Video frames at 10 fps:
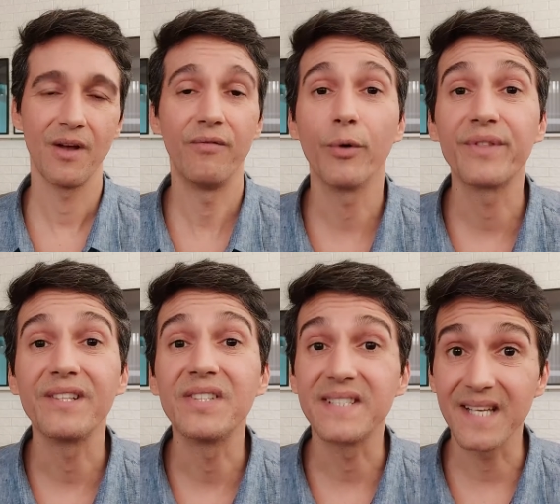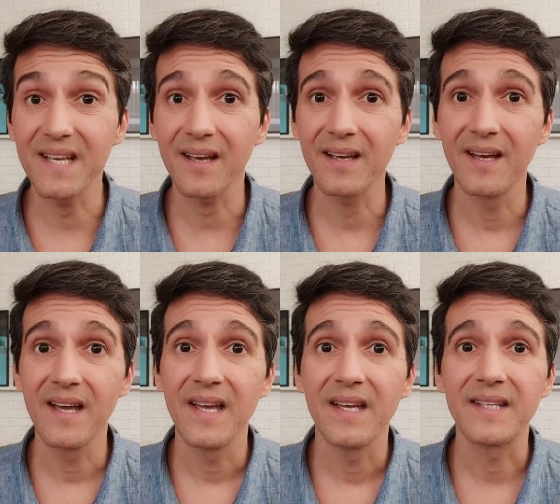Volta a dizer
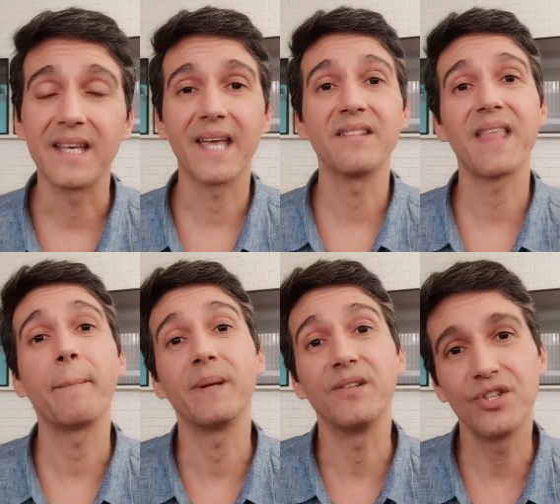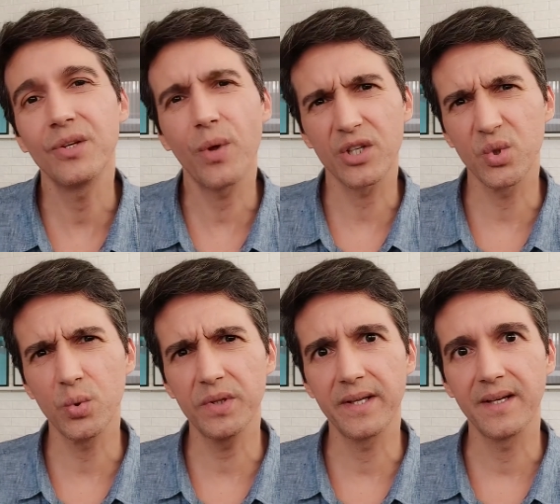que quem está pedindo
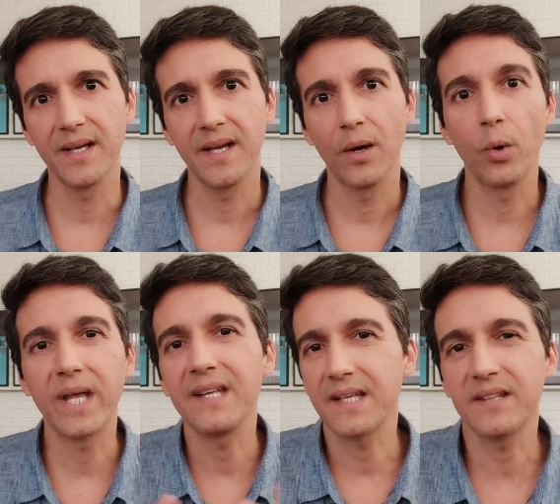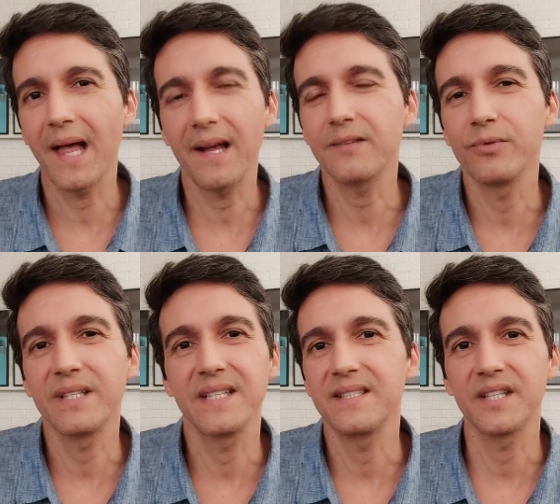ajuda ou quem está com
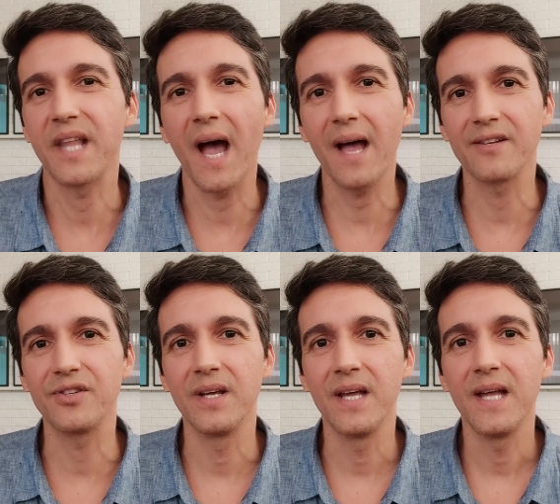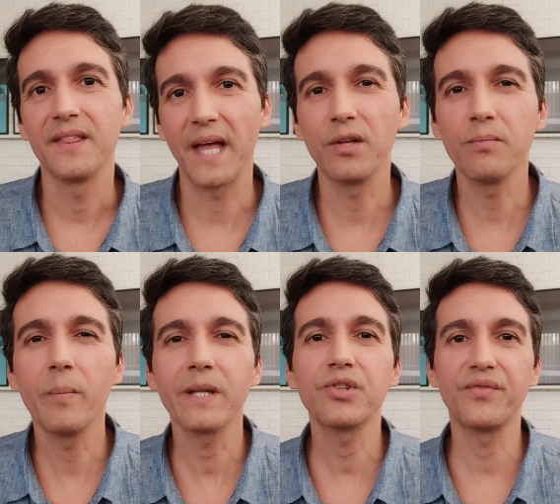necessidade está no
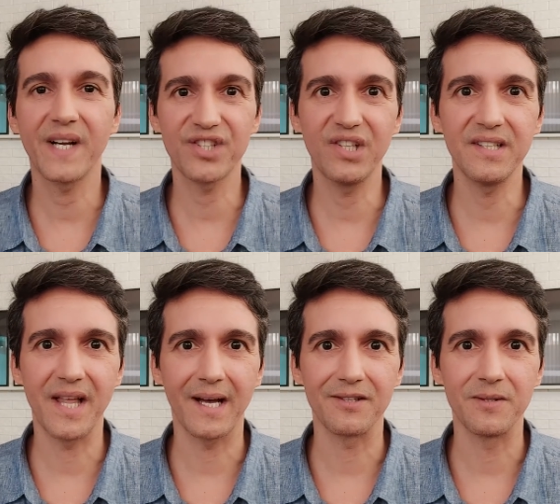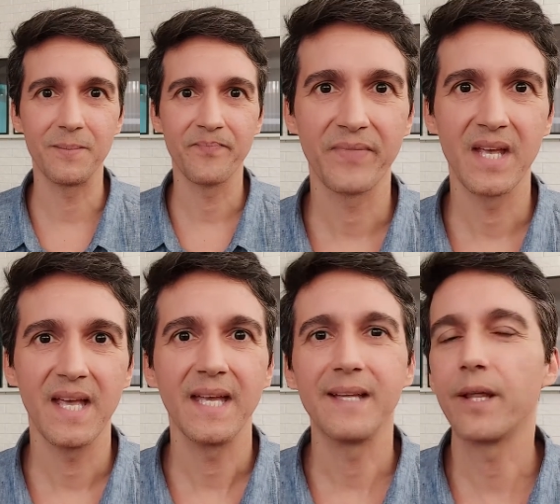momento de fragilidade.
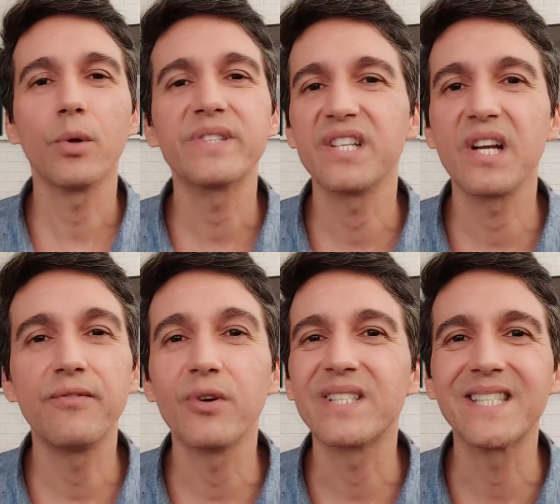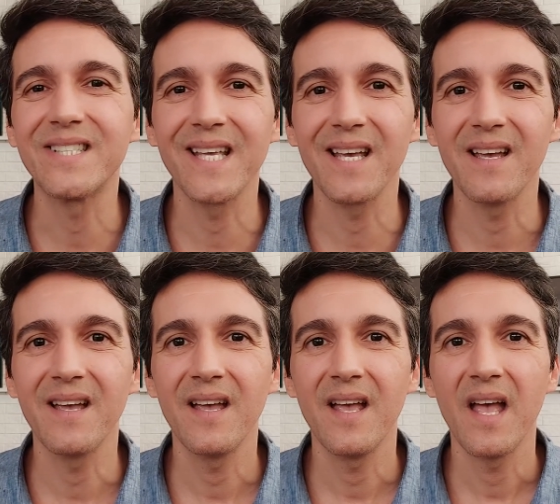Então não seja você
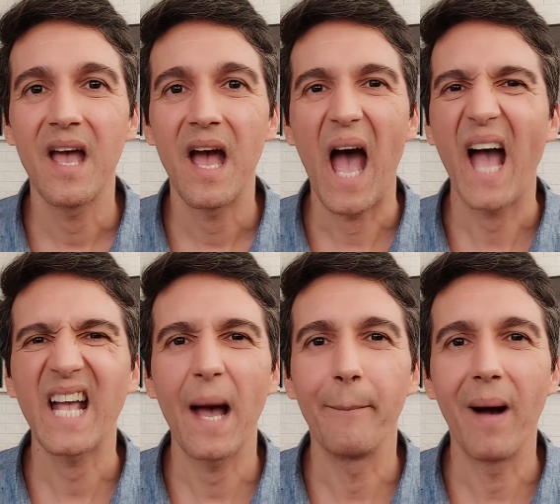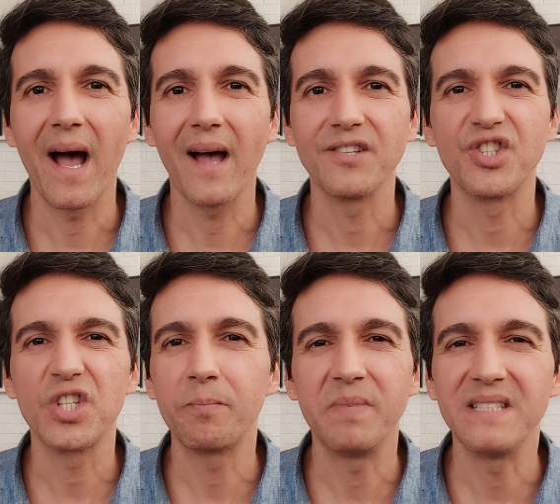a acabar de
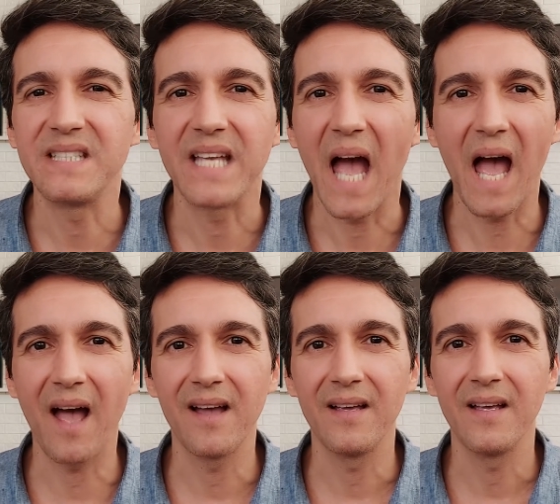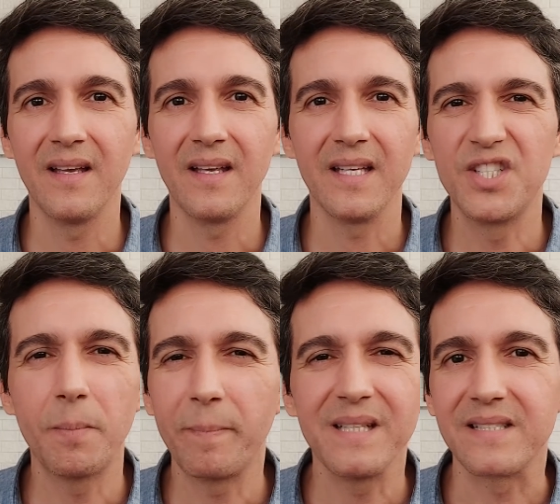espizinhar e de
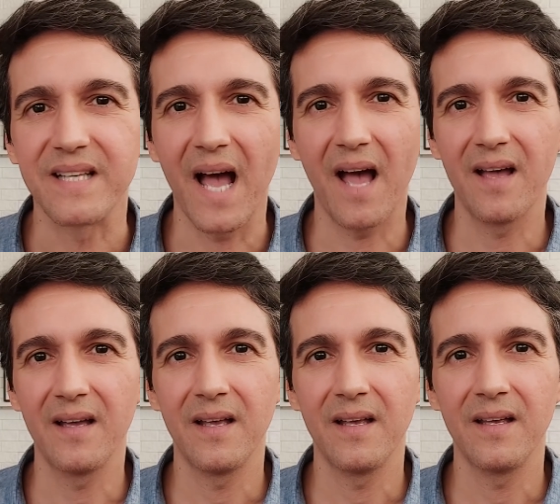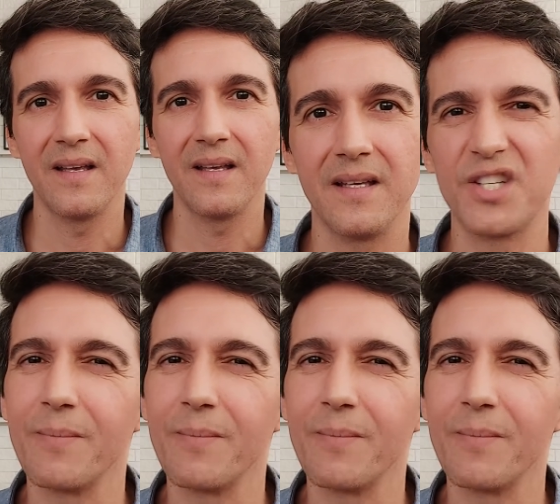pisar e de